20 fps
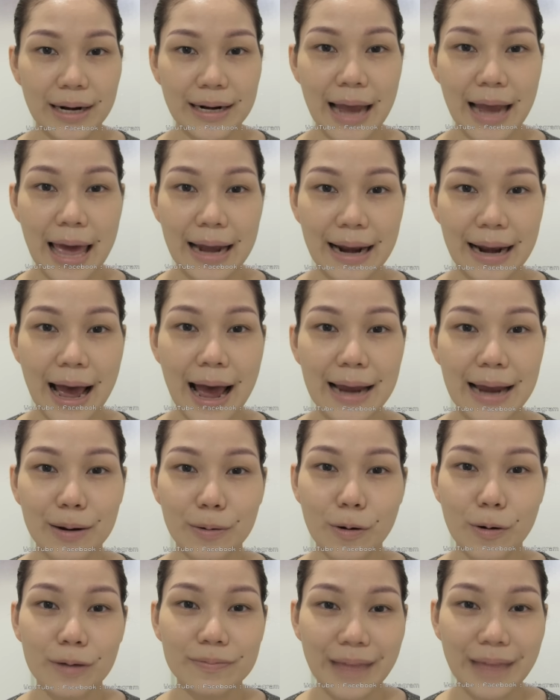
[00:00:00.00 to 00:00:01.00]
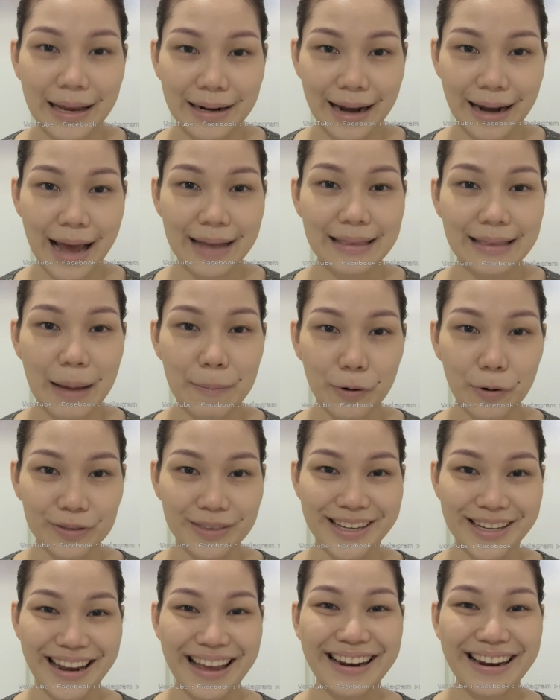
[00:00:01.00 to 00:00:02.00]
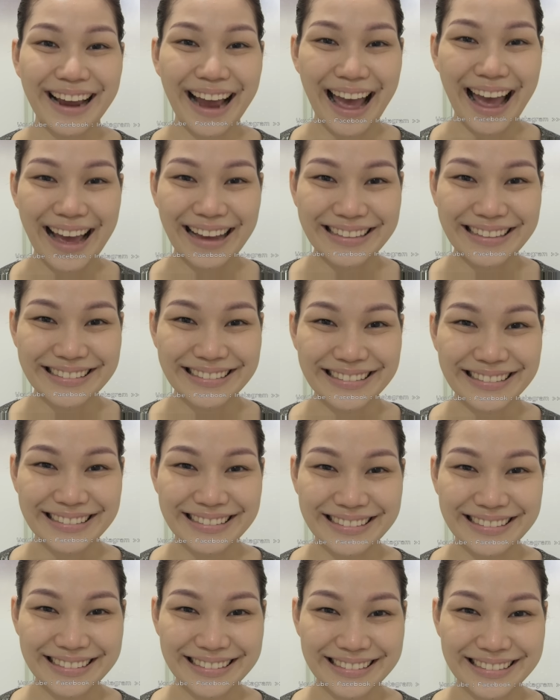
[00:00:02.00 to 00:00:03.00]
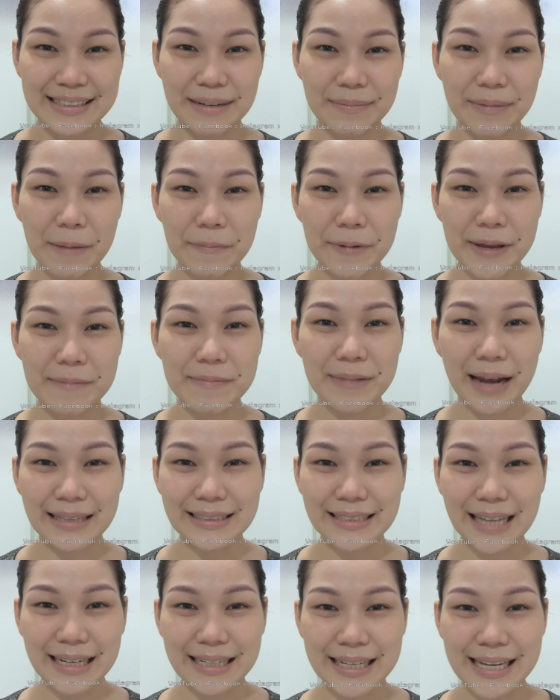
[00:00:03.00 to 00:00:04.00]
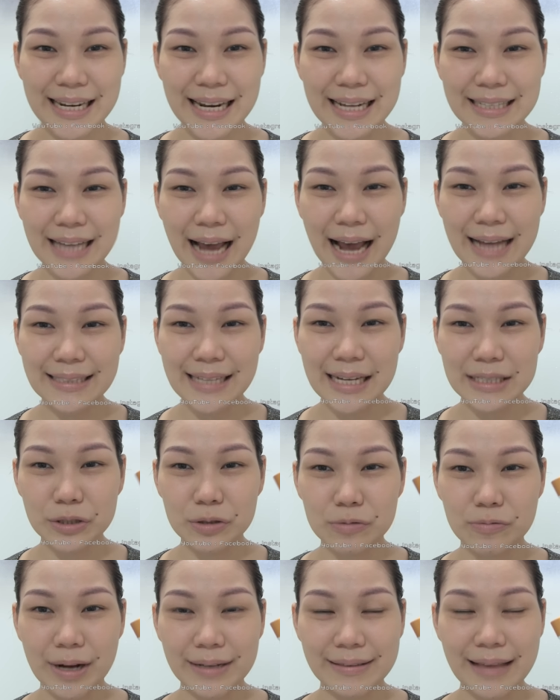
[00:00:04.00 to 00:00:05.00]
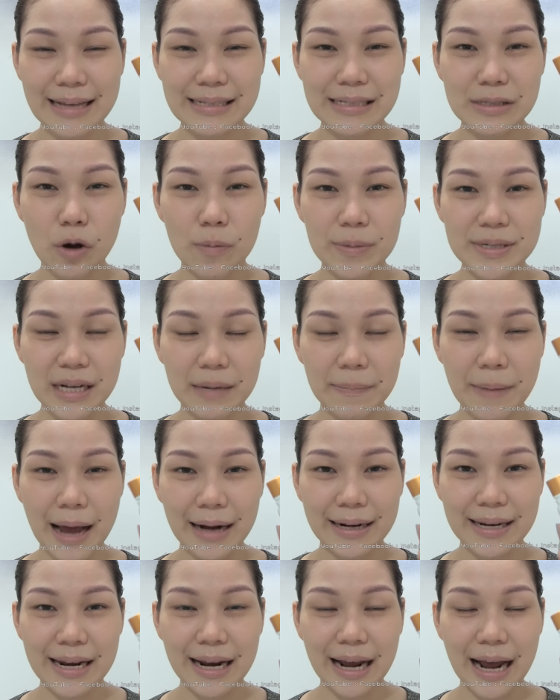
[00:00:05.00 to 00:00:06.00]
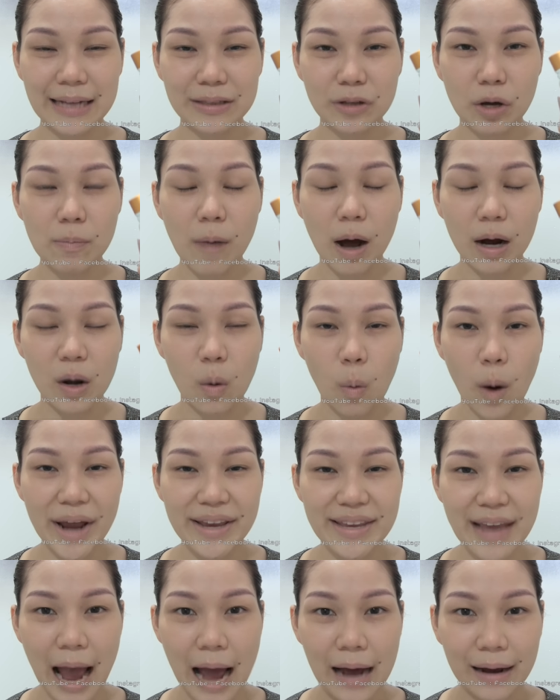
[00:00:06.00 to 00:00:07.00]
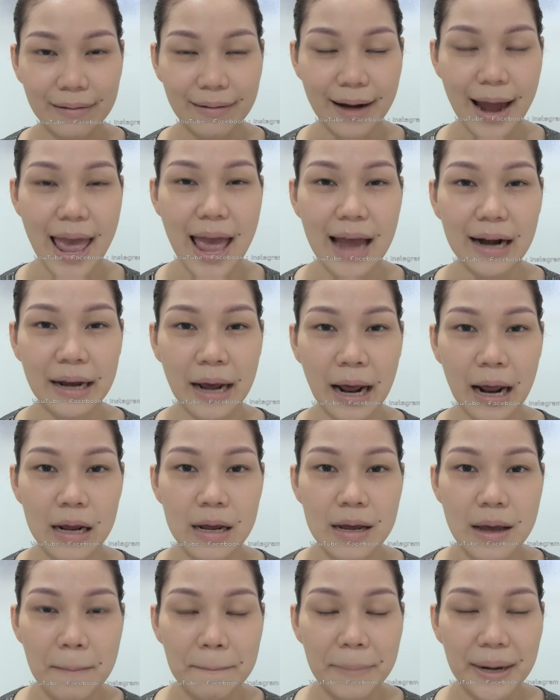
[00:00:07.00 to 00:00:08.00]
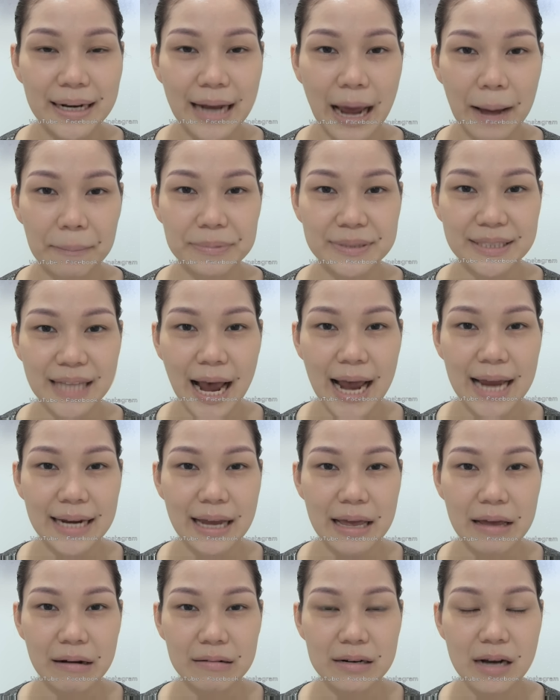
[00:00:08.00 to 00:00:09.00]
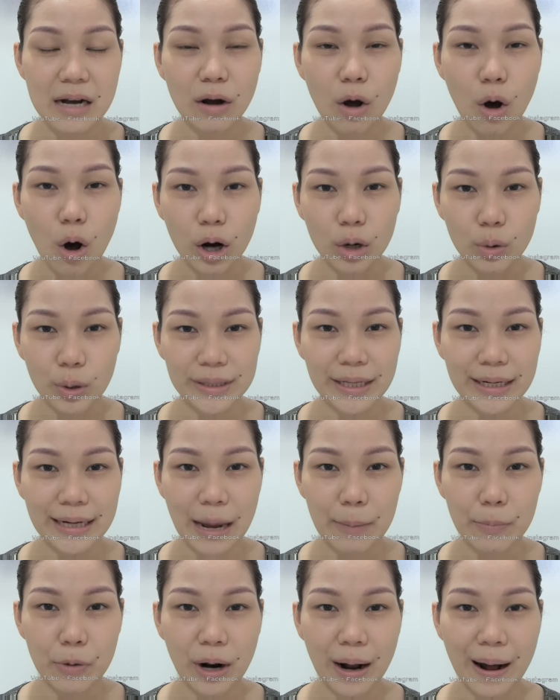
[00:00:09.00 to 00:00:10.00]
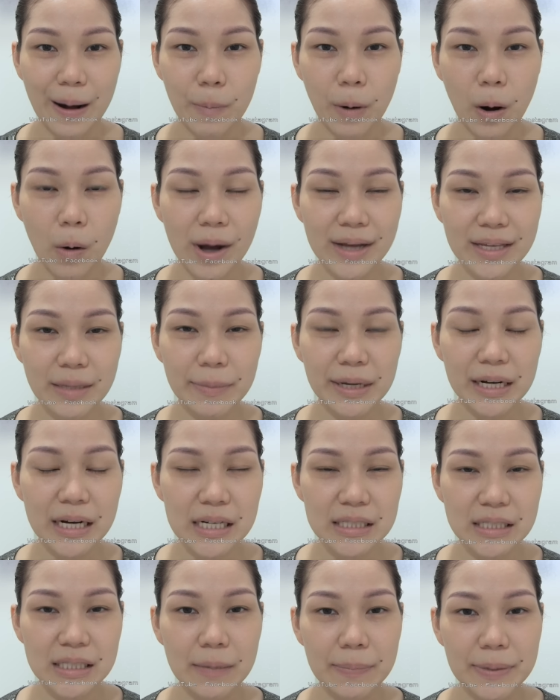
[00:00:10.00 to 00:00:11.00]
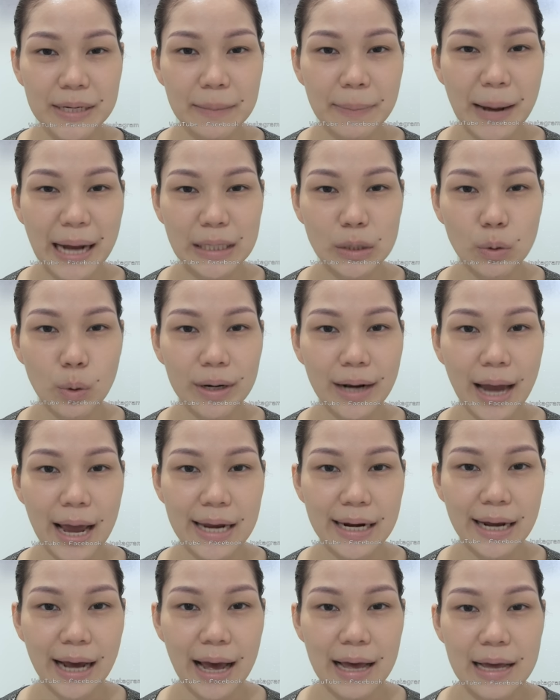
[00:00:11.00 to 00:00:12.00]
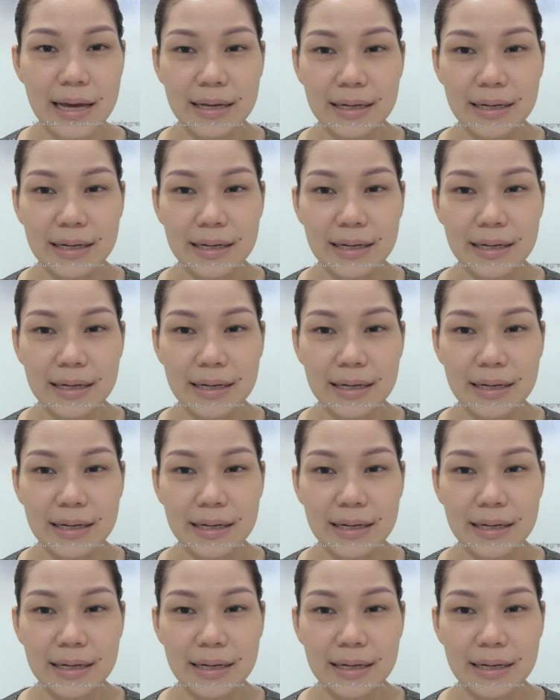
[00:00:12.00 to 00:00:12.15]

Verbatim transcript: กันแดดได้ แล้วก็แต่งหน้าตามปกติได้เลยค่ะสำหรับพิมพ์หลังจากที่ได้ใช้เจจุนไวต้าสโนไปสักพักนี้นะคะต้องบอกเลยว่าอย่างแรกนะคะประทับใจในเรื่องของนวัตกรรมของเขาเพราะยังไม่เคยเจอผลิตภัณฑ์ตัวไหนนะคะ